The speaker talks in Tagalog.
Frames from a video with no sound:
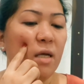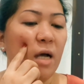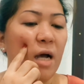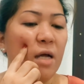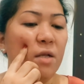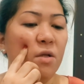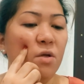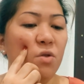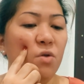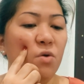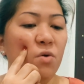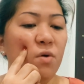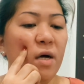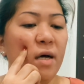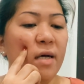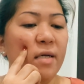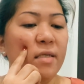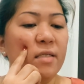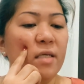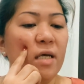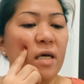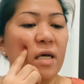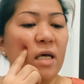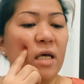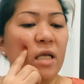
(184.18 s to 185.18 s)
Ano to
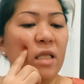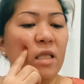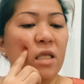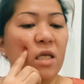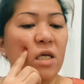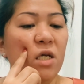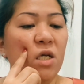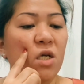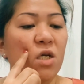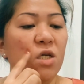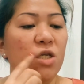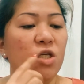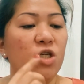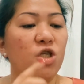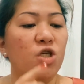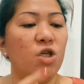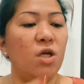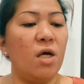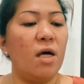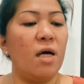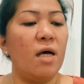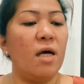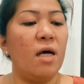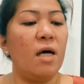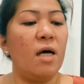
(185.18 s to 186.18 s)
guys, ah, hindi
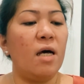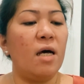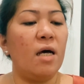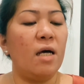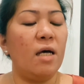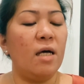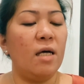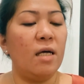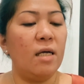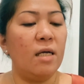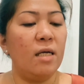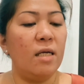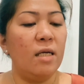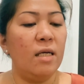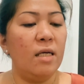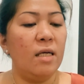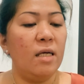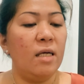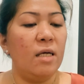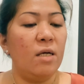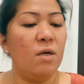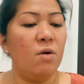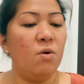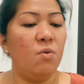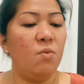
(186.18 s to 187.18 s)
siya
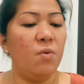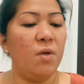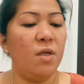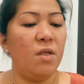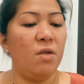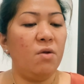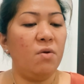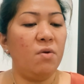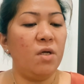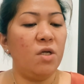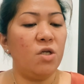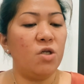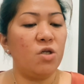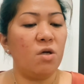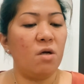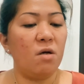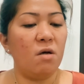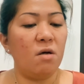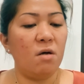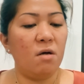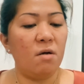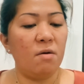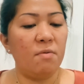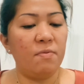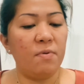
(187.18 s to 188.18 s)
with rich
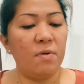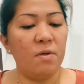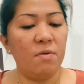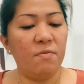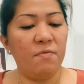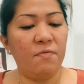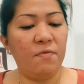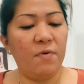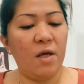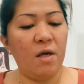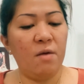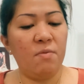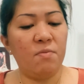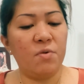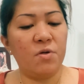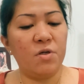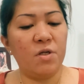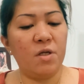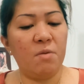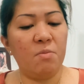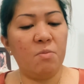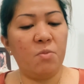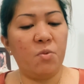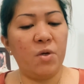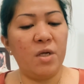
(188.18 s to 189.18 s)
of flavor
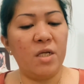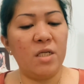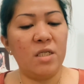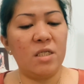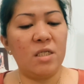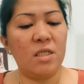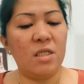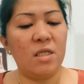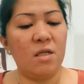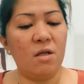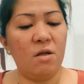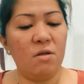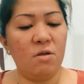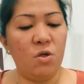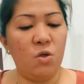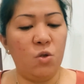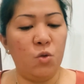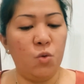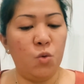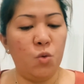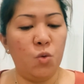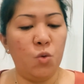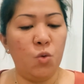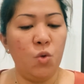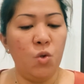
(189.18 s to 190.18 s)
that brings
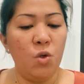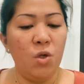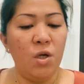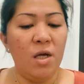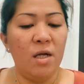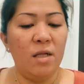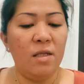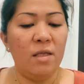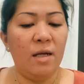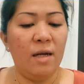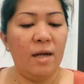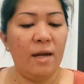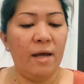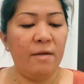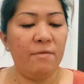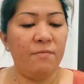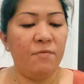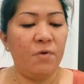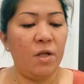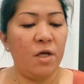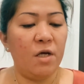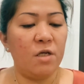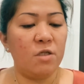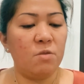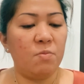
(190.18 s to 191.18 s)
you
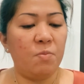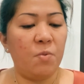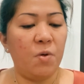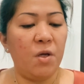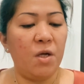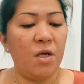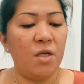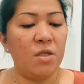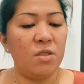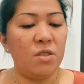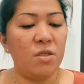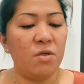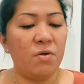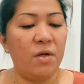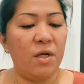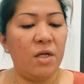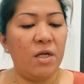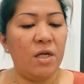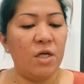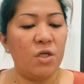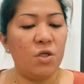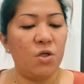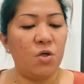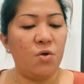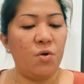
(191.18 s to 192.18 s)
delightful experience, great
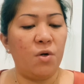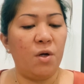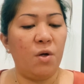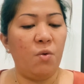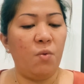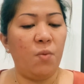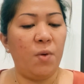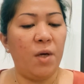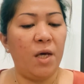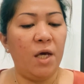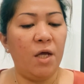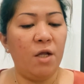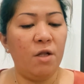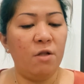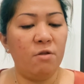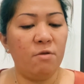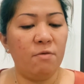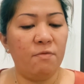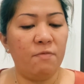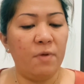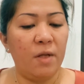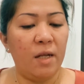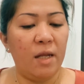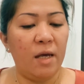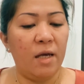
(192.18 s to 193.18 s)
natural way to
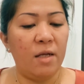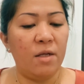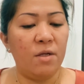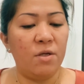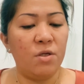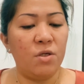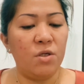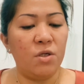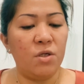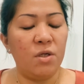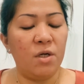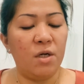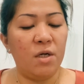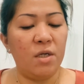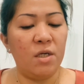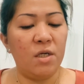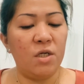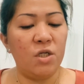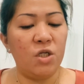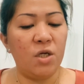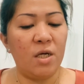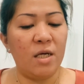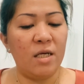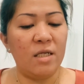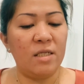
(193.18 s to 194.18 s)
feel ener
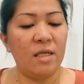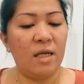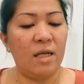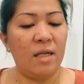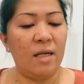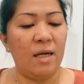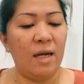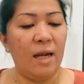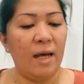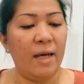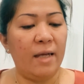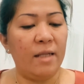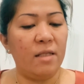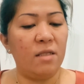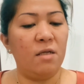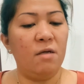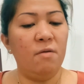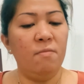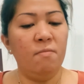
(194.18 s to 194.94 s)
energized and light.